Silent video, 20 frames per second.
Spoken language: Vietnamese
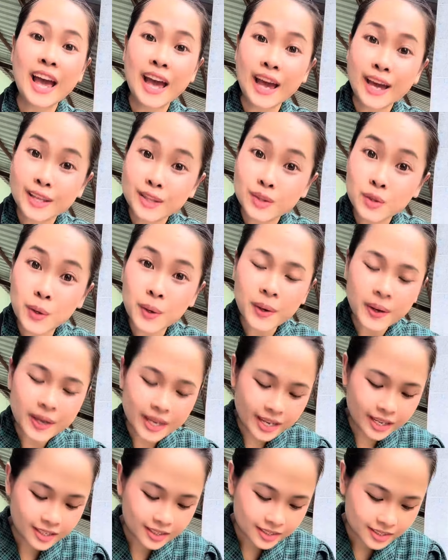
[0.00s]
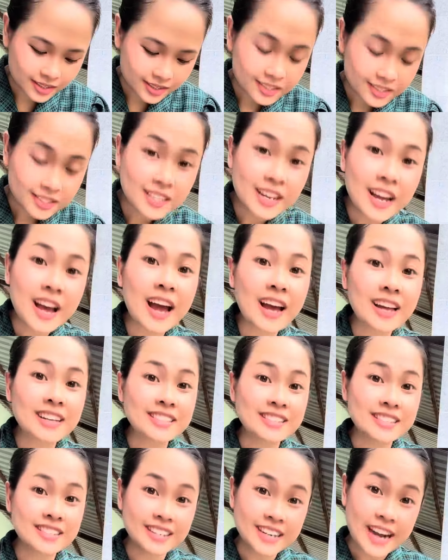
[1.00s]
hết tiếng tiếng
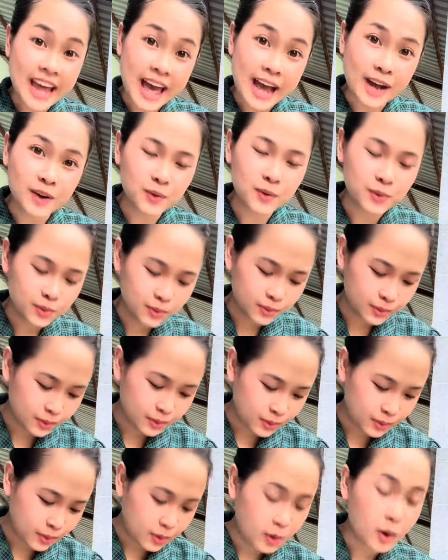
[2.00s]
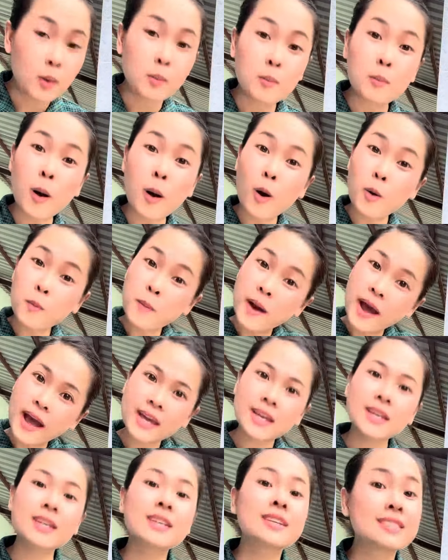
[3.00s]
nhựa đào bồ mễ
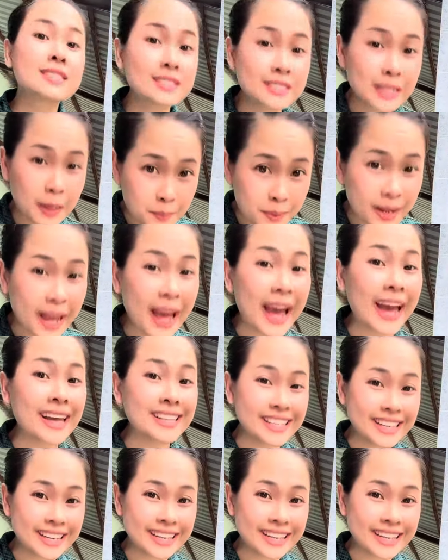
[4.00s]
ngâm 12 tiếng